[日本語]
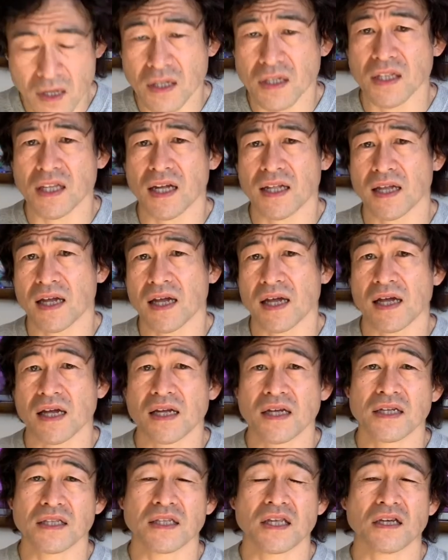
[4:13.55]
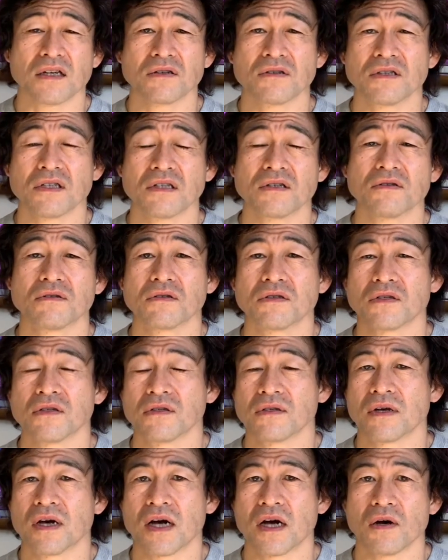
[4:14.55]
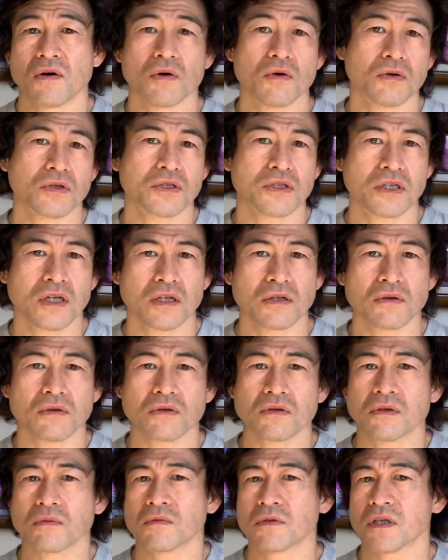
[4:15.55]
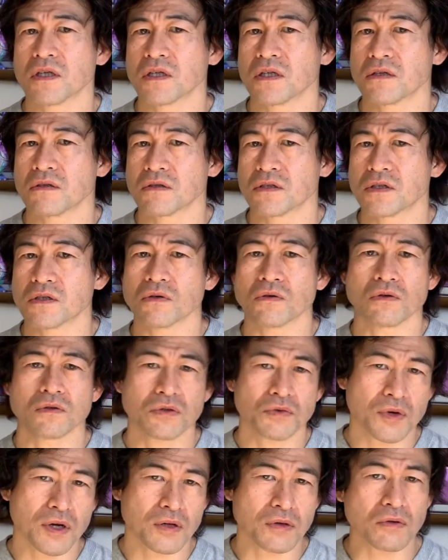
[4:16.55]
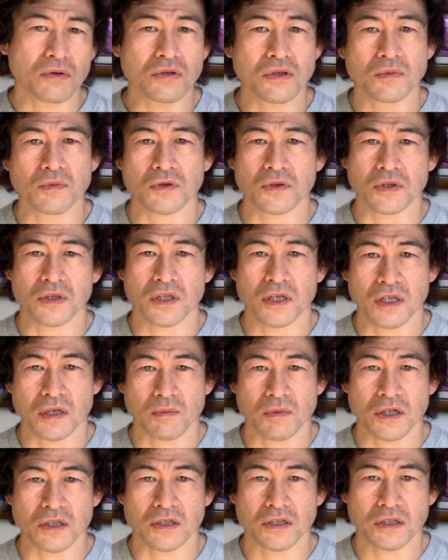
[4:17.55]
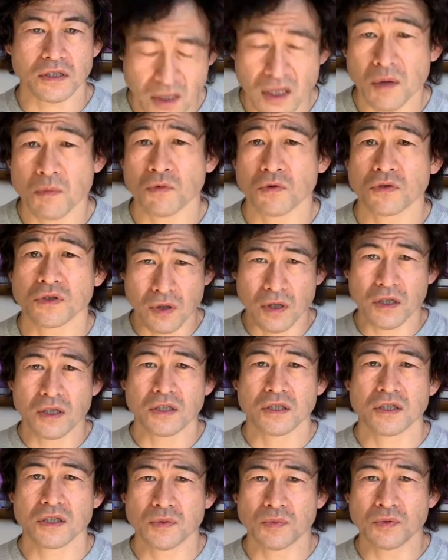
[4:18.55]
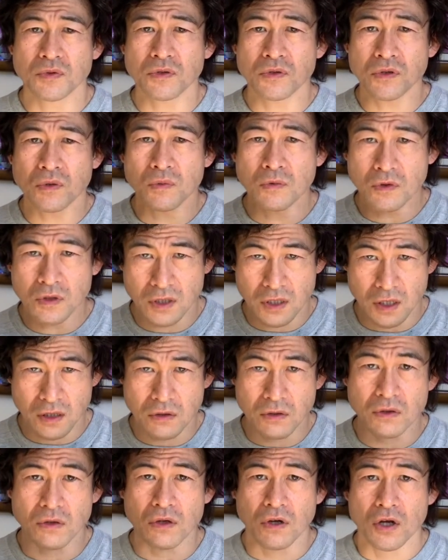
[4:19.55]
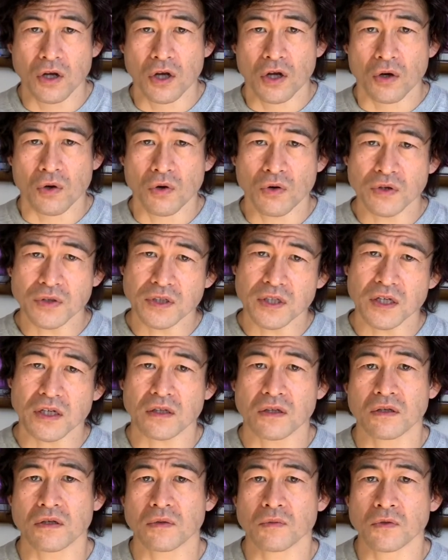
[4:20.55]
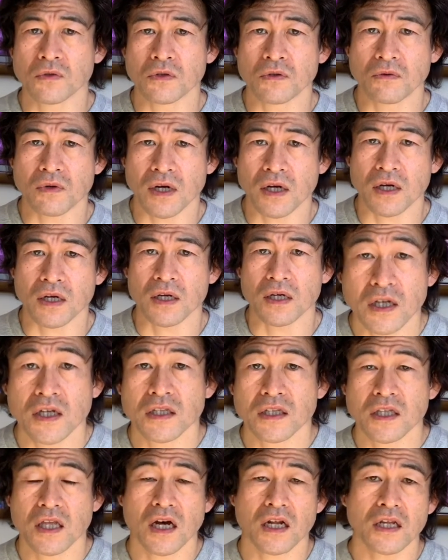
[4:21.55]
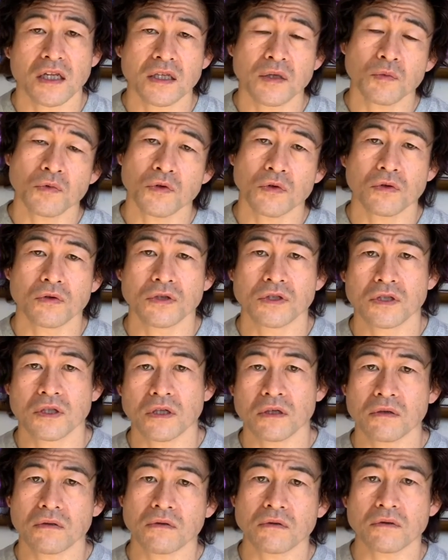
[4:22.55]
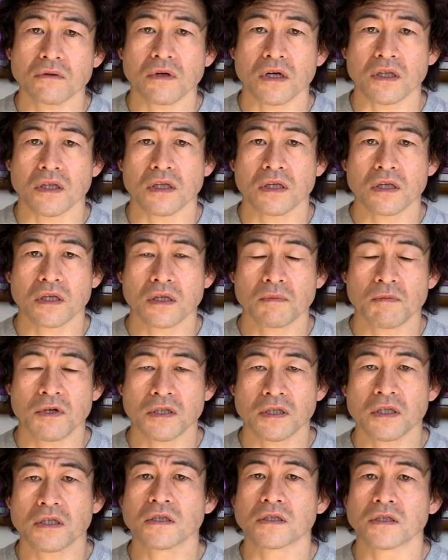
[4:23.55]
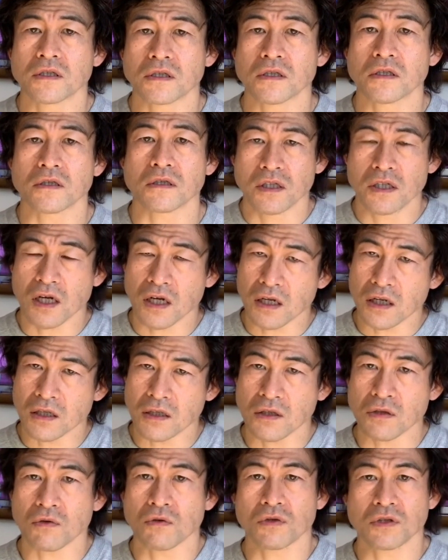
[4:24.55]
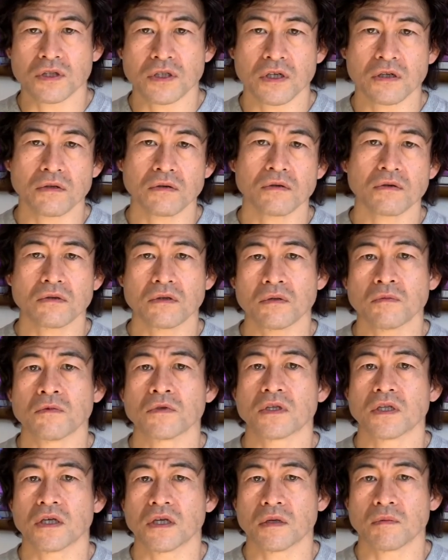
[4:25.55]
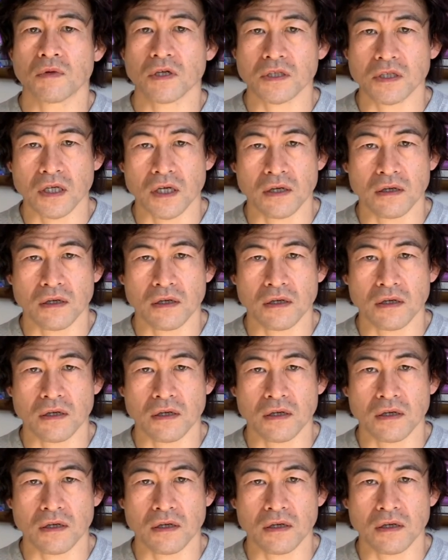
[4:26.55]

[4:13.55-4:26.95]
ただテクニックっていうのは教えることもできるし教わることもできますでも自分の持ってる個性っていうものは誰にも教えることができませんし誰に教えることもできません